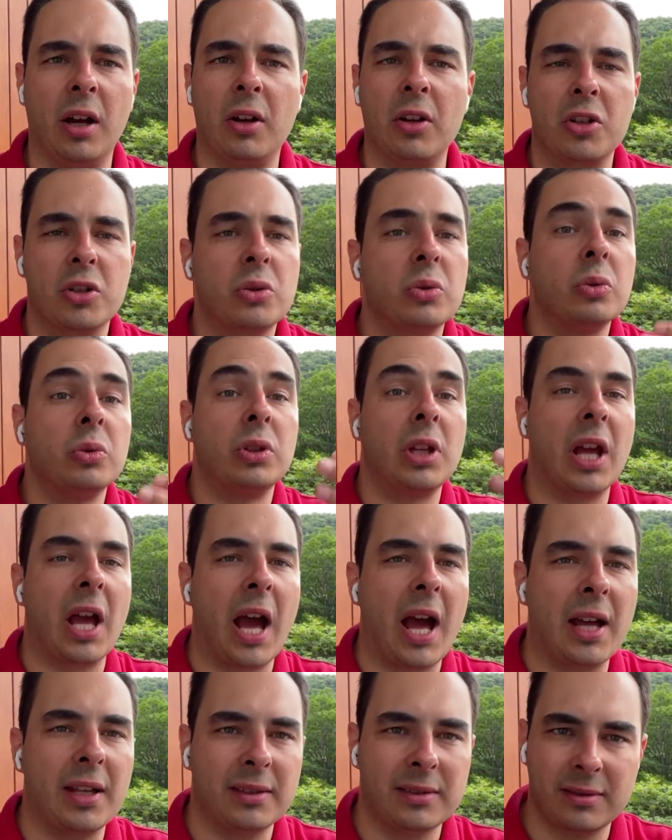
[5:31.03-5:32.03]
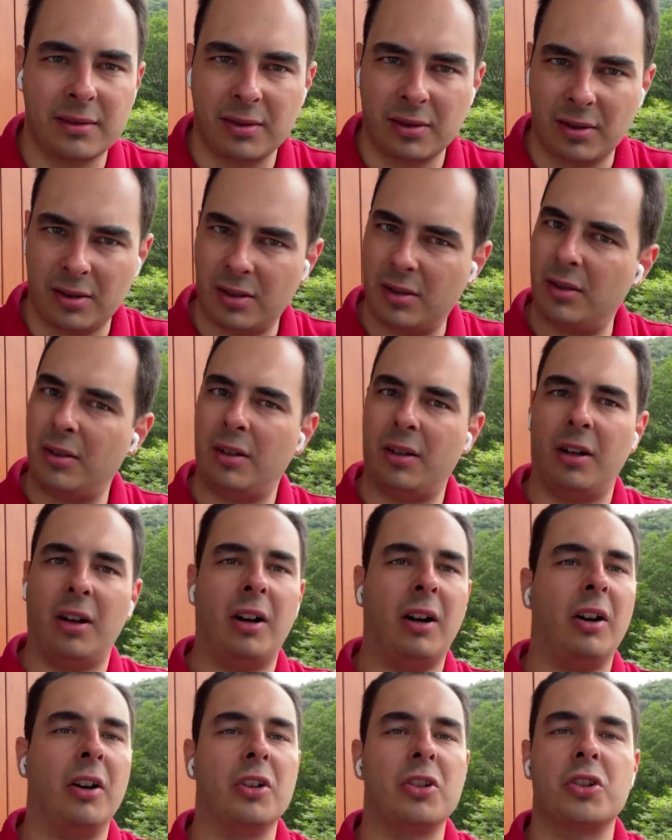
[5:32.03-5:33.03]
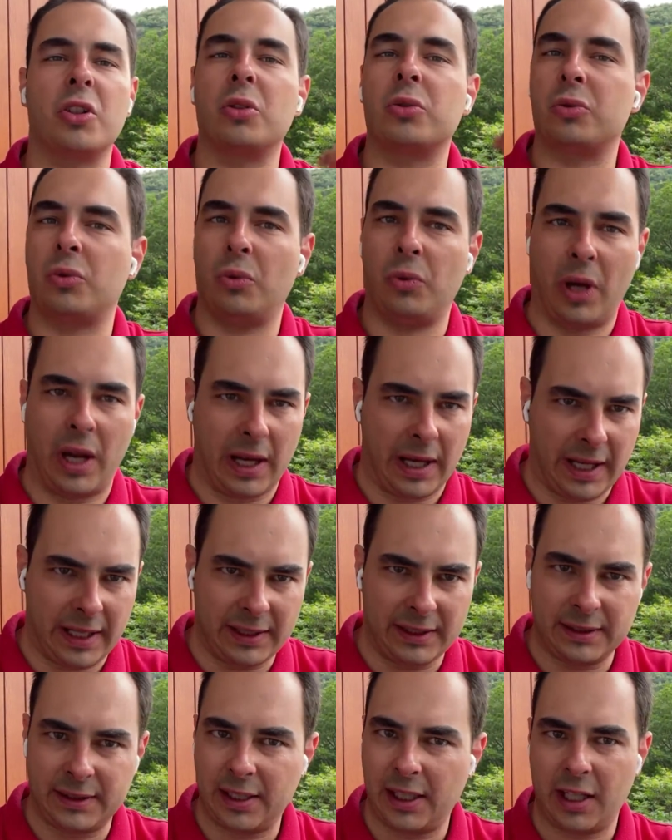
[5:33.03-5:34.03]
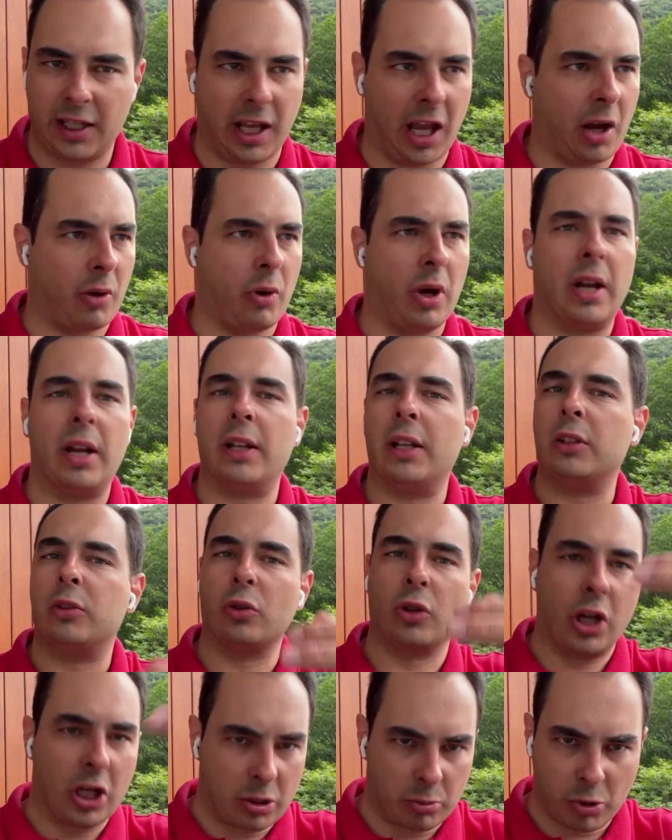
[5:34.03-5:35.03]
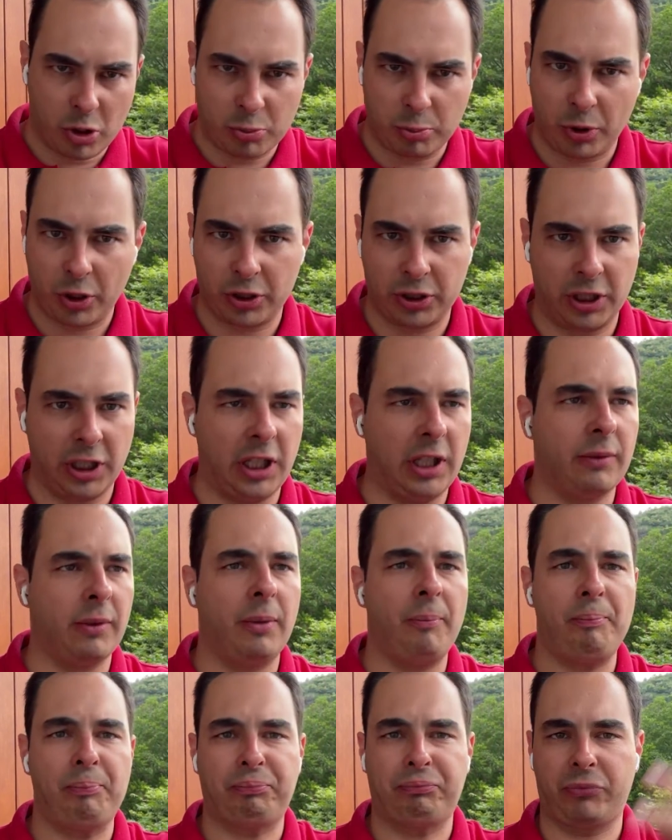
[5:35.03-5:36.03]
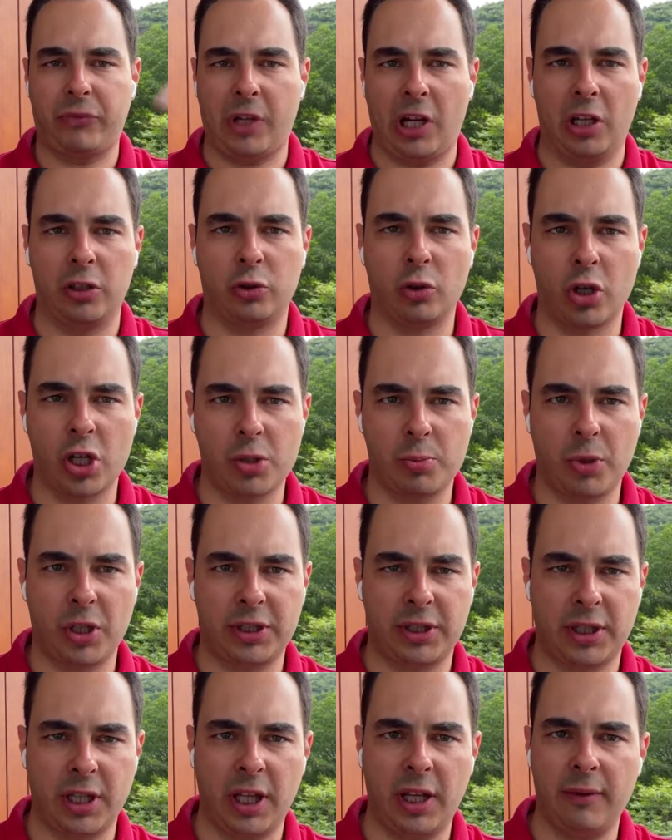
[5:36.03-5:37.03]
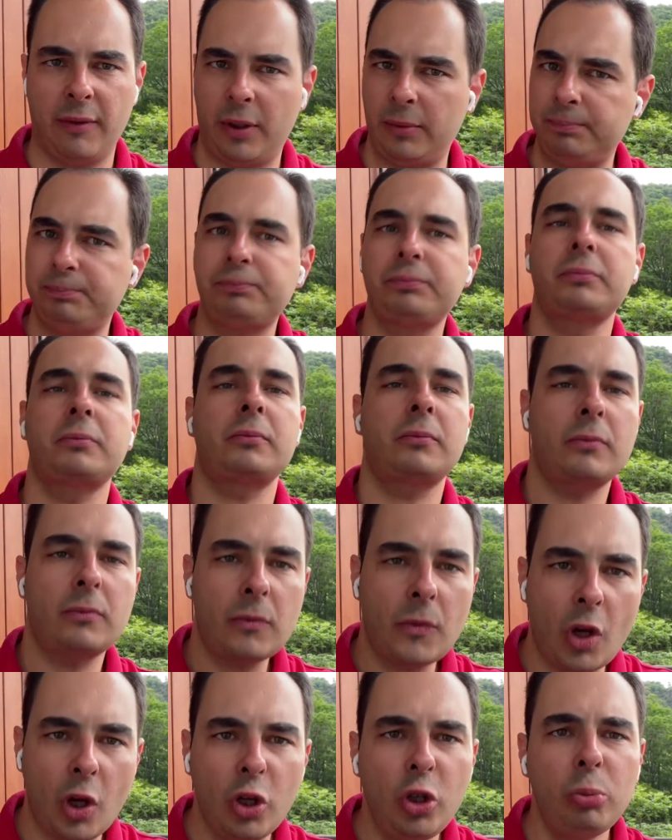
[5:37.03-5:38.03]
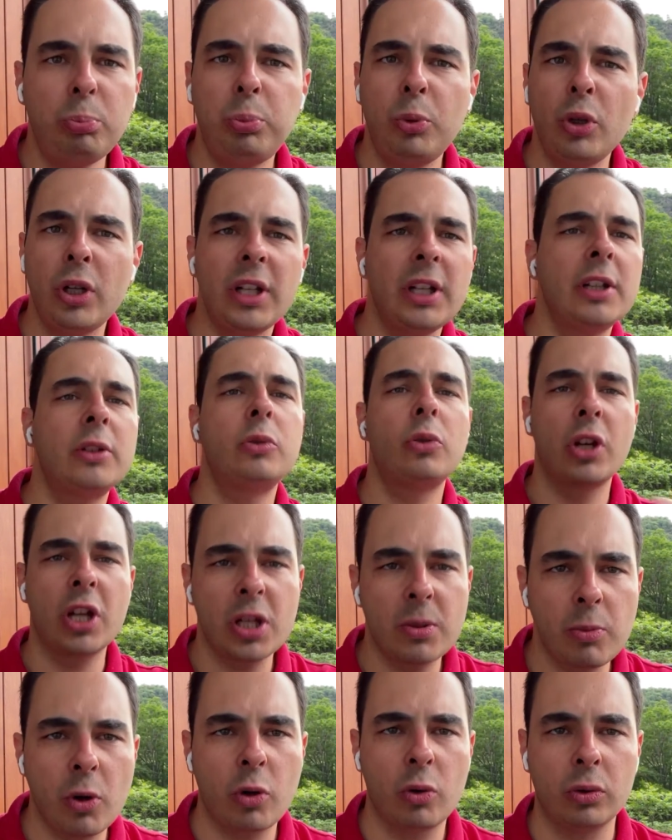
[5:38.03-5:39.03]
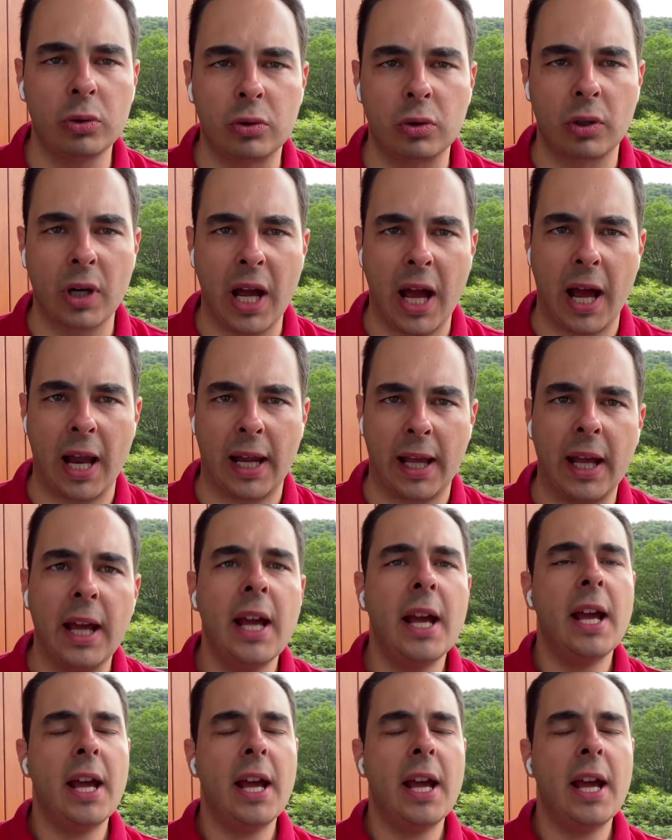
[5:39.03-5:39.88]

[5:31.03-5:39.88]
eh, studiando eh, sotto una lente che è quella del turismo sportivo, del turismo attivo oppure del turismo culturale.